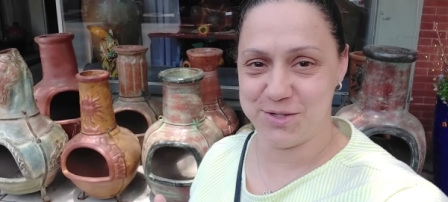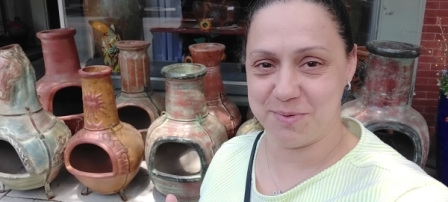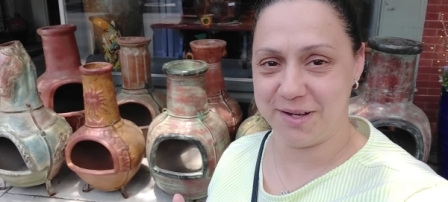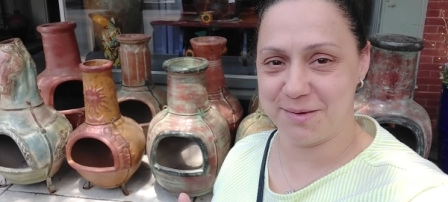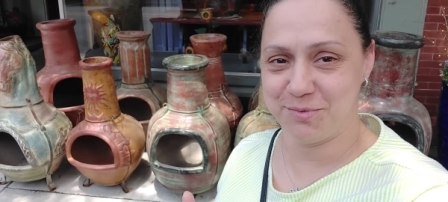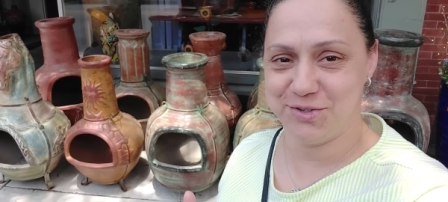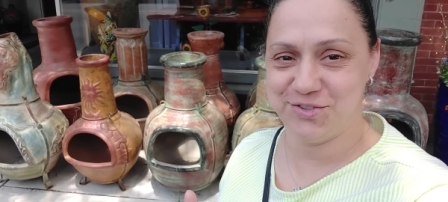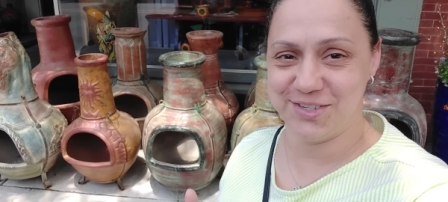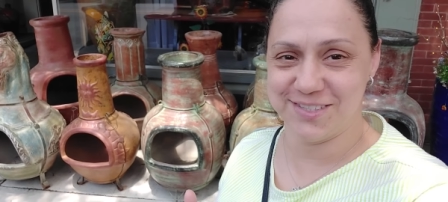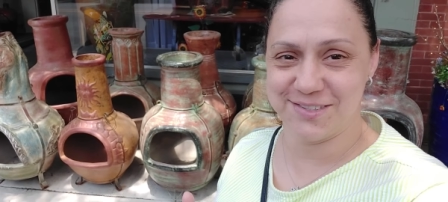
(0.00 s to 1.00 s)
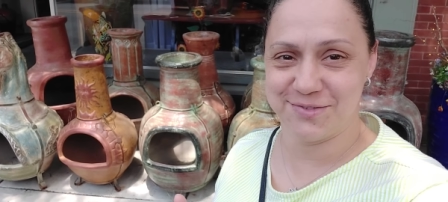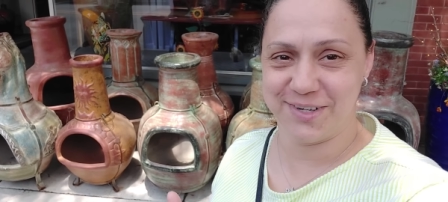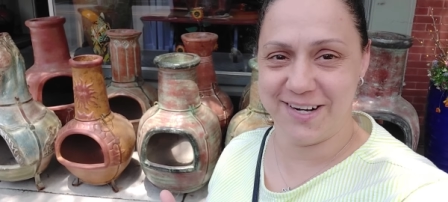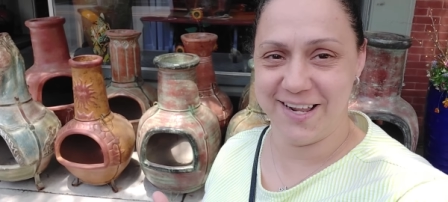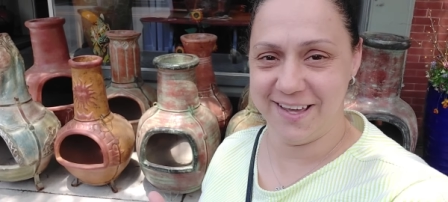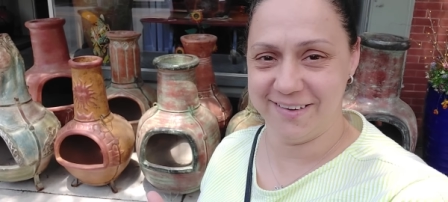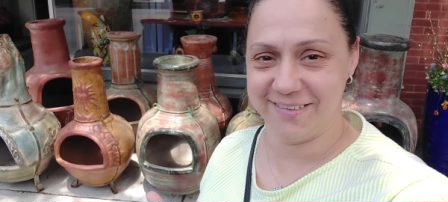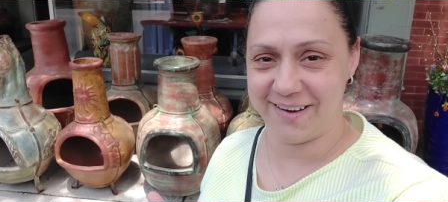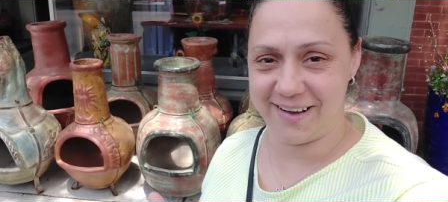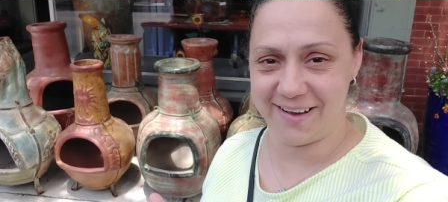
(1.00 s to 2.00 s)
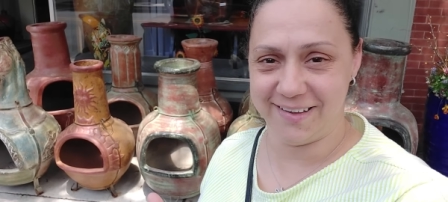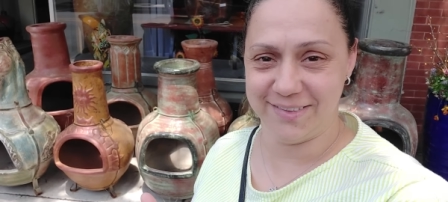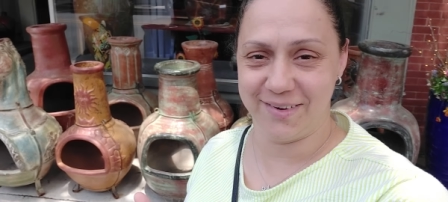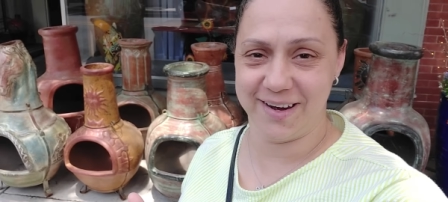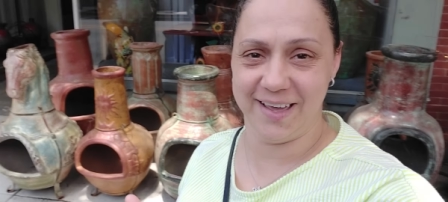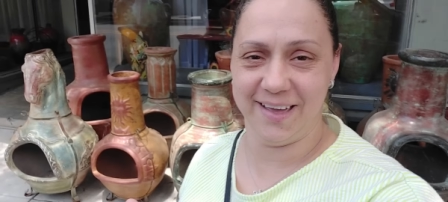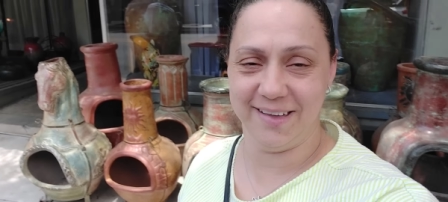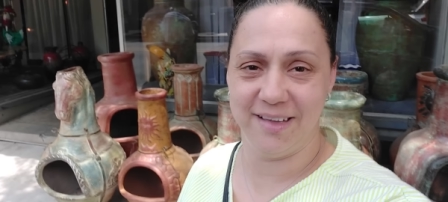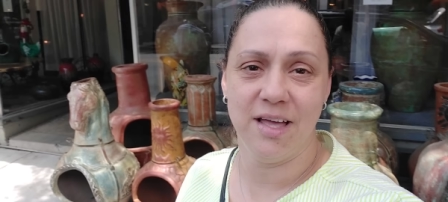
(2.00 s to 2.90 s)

Olha que bonitinho esse forninho. Ah, adorei.